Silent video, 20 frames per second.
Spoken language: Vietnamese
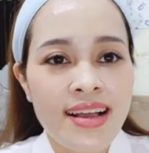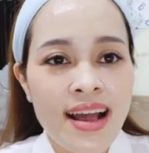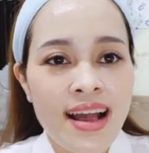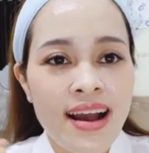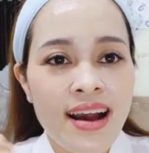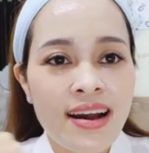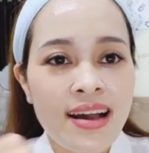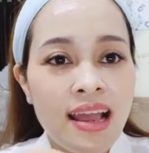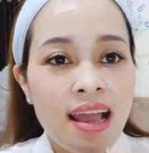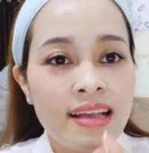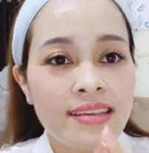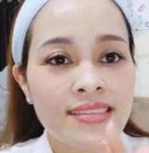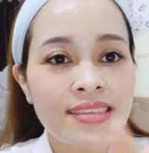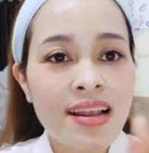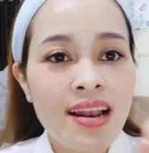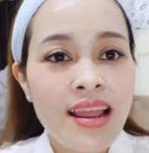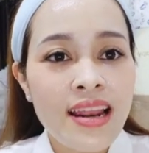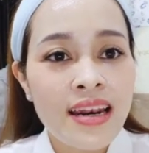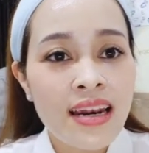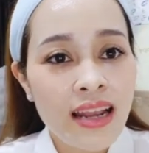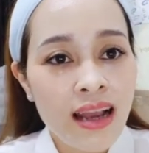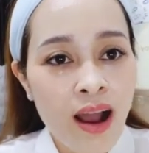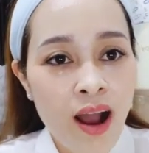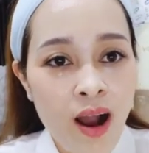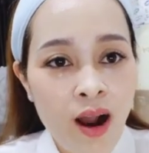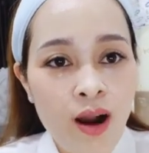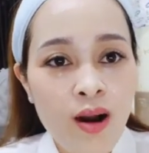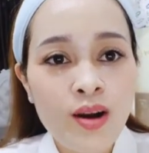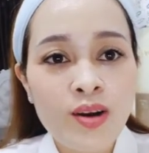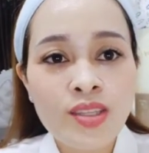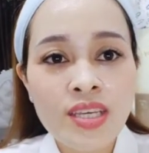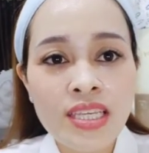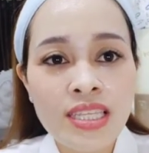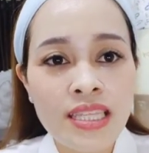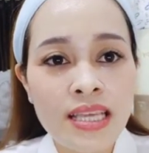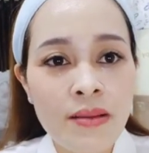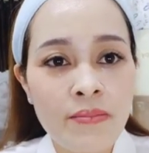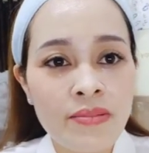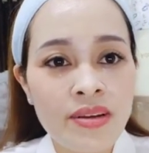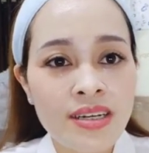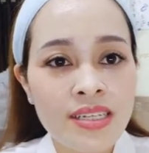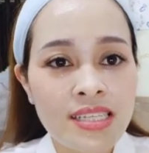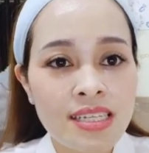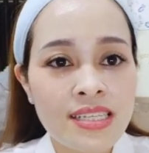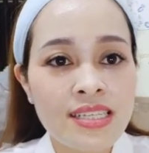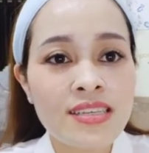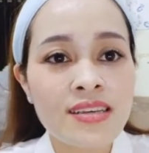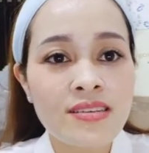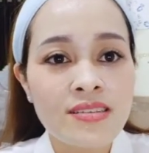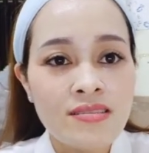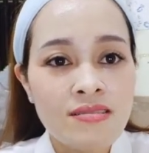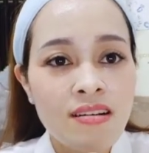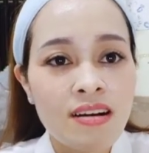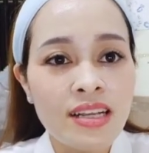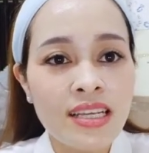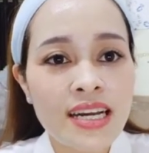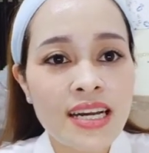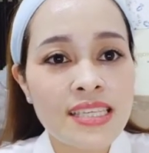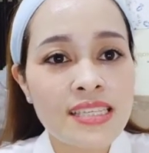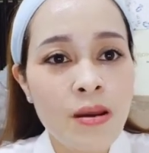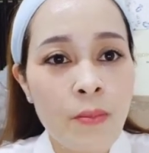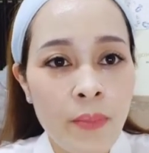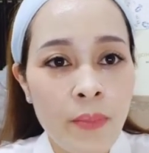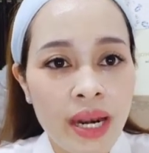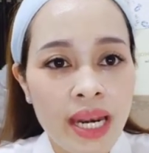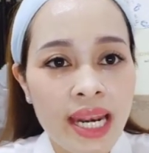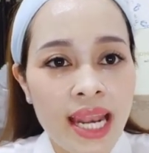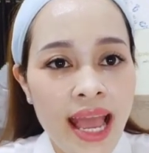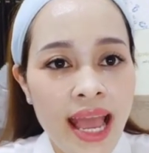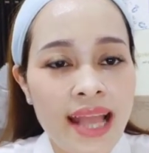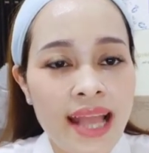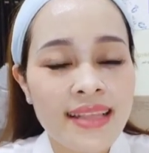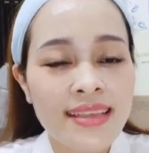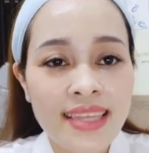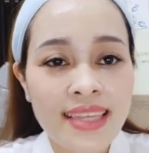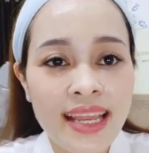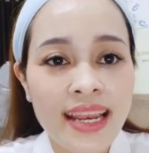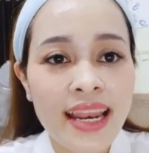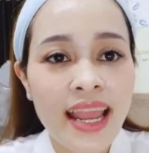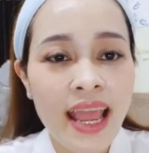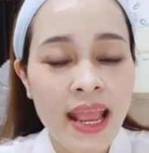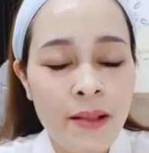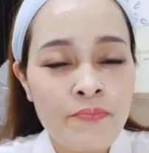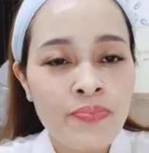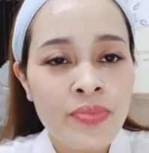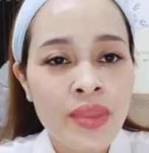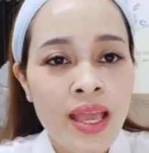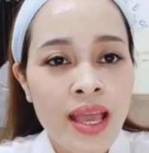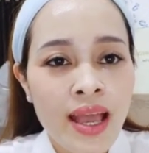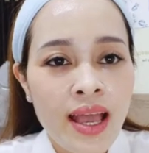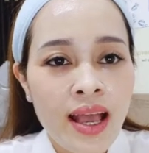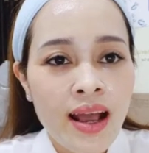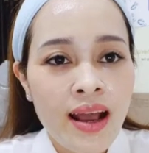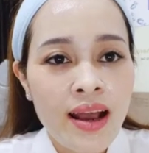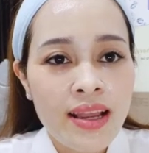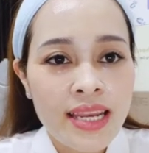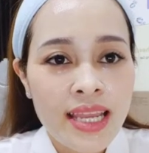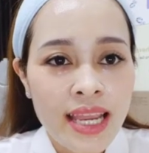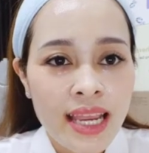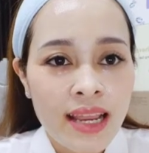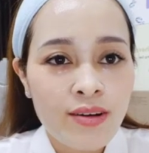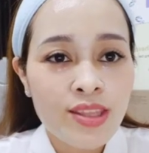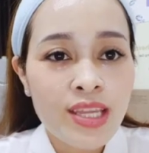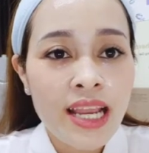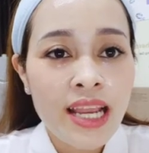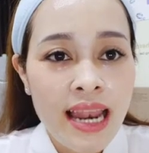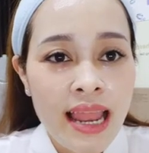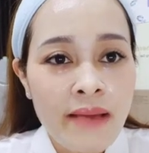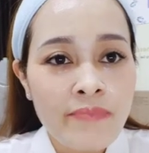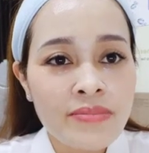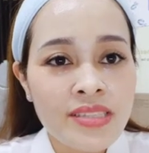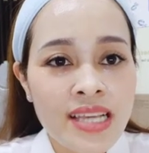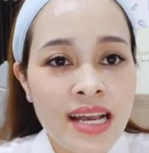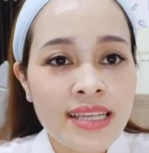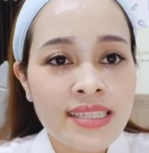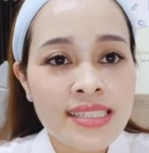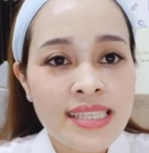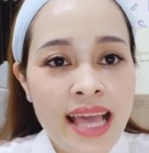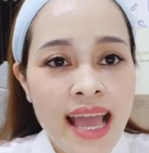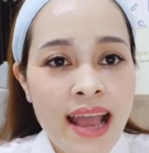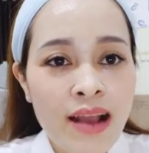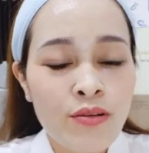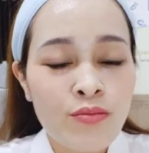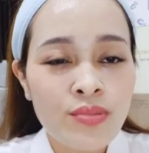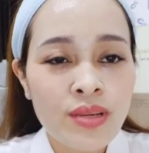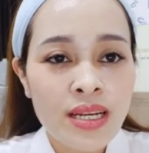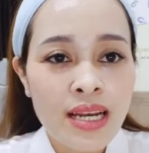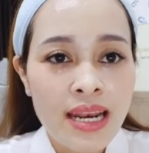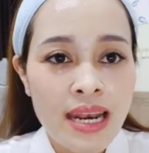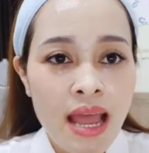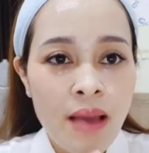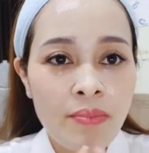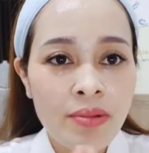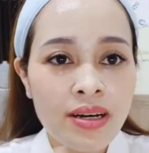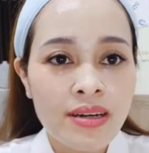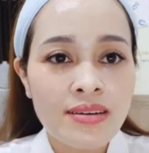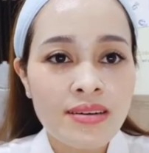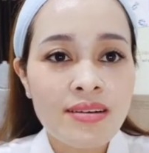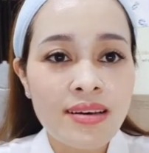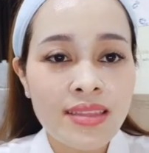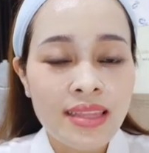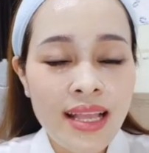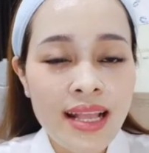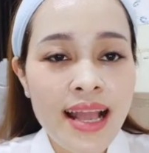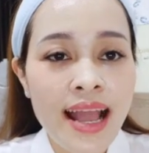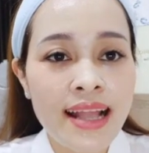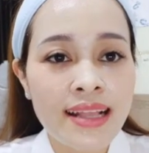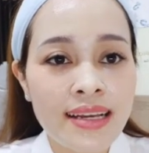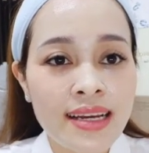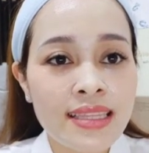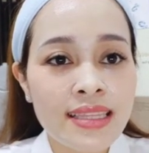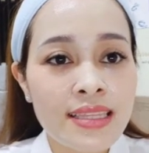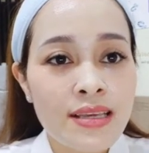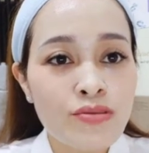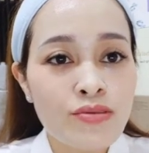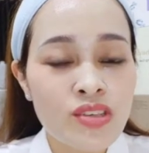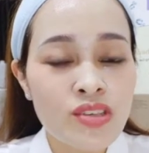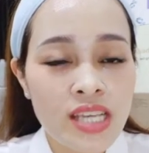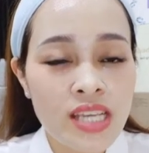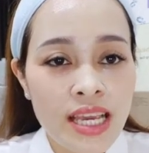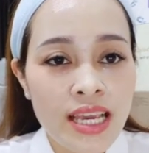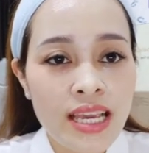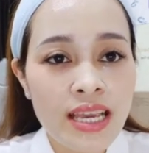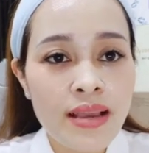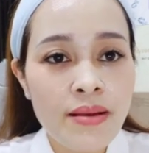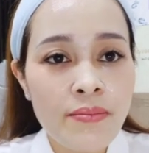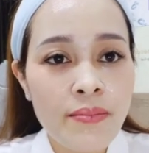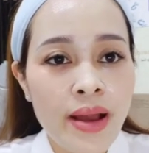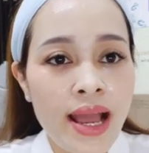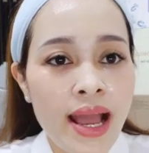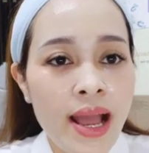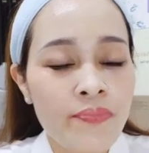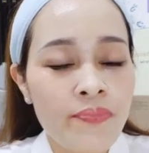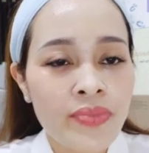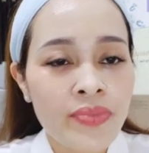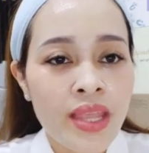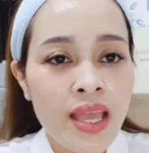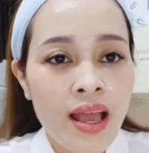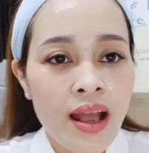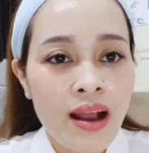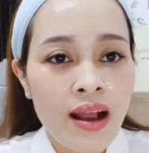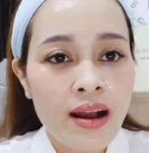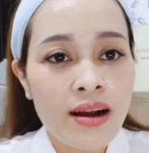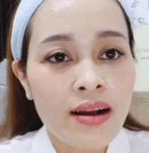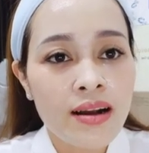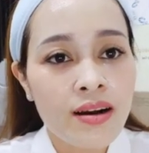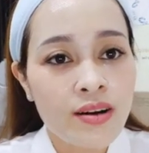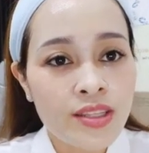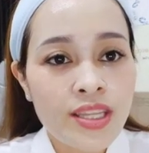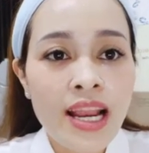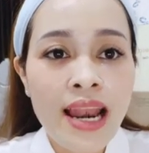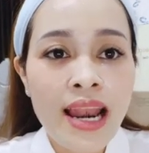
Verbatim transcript: à, rất là khó có thể tìm được trên thị trường những cái dòng mặt nạ như thế này à, để có thể làm trắng da cũng như là đáp ứng được tất cả những cái tiêu chí mà à, có thể